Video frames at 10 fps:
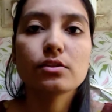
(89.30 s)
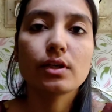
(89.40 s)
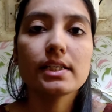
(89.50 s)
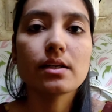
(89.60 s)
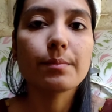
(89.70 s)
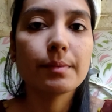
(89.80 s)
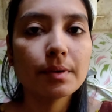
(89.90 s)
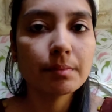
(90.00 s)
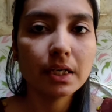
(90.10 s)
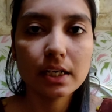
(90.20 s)
सो so गैस अभी
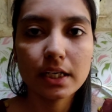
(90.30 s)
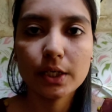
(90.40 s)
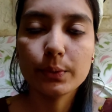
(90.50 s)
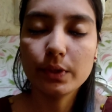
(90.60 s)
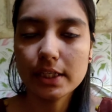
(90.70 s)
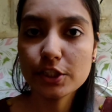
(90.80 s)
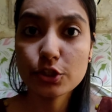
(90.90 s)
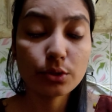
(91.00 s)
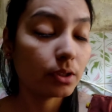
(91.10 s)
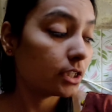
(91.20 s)
मैं बना रही हूँ
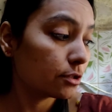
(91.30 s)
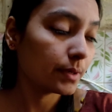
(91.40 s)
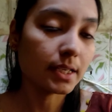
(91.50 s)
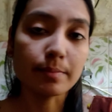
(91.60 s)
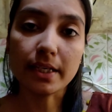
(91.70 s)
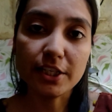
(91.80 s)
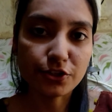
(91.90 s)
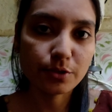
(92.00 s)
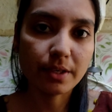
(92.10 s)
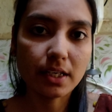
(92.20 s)
लंच तो लंच में आज मैं
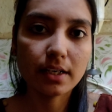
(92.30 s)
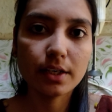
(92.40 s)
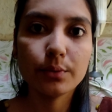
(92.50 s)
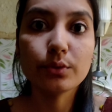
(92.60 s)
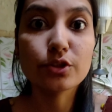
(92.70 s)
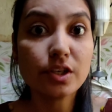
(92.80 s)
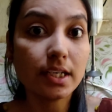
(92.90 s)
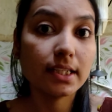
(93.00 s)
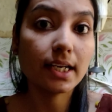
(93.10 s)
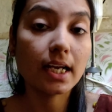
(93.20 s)
खिचड़ी बना रही हूँ तो
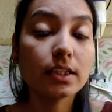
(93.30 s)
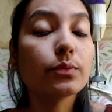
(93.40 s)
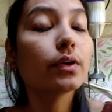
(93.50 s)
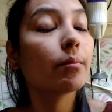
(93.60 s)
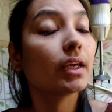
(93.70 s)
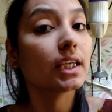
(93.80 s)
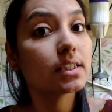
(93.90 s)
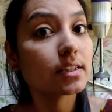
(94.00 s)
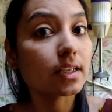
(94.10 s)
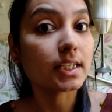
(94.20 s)
चले दिखाती हूँ कि मैं
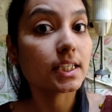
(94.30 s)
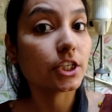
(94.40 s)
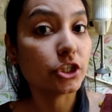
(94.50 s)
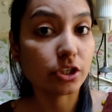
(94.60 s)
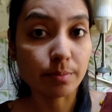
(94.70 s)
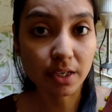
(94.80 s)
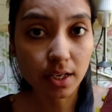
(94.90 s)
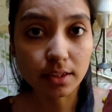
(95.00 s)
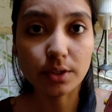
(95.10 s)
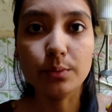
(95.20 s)
किस तरह से खिचड़ी
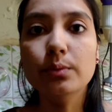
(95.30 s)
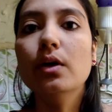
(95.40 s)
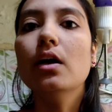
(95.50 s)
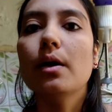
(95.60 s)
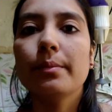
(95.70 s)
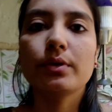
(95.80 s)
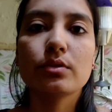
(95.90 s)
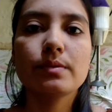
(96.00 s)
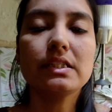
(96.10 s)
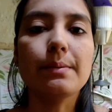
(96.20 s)
बनाती हूँ
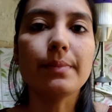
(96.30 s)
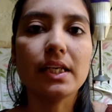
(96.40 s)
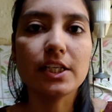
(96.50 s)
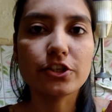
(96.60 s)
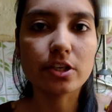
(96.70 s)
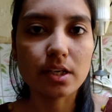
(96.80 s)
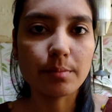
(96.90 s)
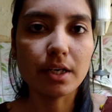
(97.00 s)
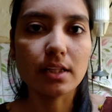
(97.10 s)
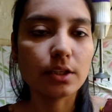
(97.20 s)
बिकॉज मैं सिंपल ही खिचड़ी नहीं
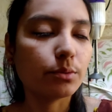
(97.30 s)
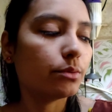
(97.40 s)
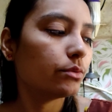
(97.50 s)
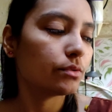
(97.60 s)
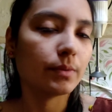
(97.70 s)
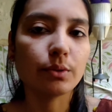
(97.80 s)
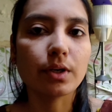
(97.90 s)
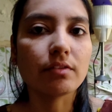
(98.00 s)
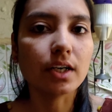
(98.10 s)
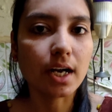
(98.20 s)
बनाती हूँ उसमें
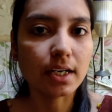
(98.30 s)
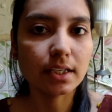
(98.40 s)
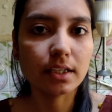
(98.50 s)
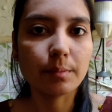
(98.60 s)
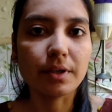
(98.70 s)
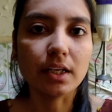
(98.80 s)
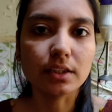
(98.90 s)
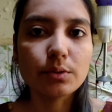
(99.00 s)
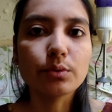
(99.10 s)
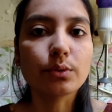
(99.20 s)
थोड़ा वघार करके
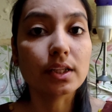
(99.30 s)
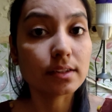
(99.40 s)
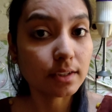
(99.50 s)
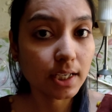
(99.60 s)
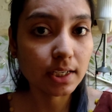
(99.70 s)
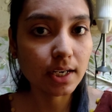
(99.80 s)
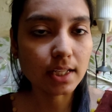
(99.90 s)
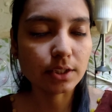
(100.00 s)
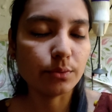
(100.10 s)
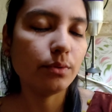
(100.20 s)
बनाती हूँ थोड़ा तड़का
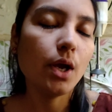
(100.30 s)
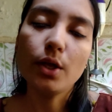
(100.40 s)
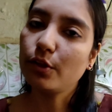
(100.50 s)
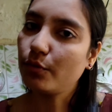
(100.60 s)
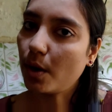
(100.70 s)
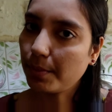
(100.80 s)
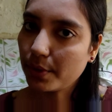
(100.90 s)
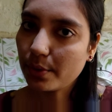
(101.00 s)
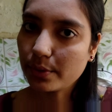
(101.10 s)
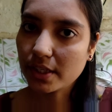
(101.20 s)
लगाती हूँ तो वो आप
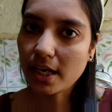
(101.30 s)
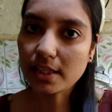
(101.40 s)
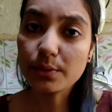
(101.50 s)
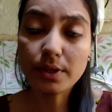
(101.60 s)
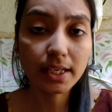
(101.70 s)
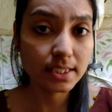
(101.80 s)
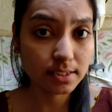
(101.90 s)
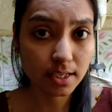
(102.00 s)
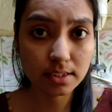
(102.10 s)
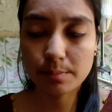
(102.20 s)
लोगों को दिखाती हूँ कि
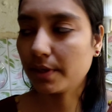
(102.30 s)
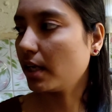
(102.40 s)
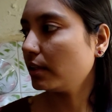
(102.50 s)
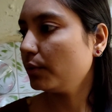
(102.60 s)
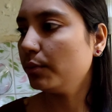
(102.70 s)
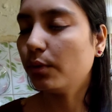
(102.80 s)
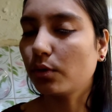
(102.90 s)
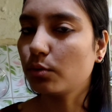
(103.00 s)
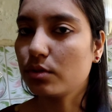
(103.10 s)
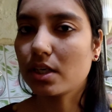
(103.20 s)
किस तरह से बनाती हूँ
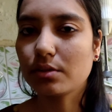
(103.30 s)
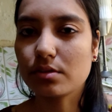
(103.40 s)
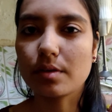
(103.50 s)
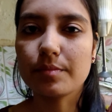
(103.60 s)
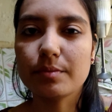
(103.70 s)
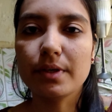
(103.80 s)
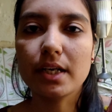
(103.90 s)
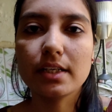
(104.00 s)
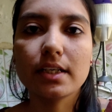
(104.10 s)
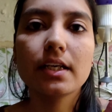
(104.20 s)
और दूसरा तो सब्जी
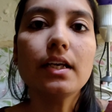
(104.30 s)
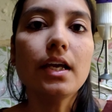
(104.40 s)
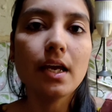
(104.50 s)
बनाने है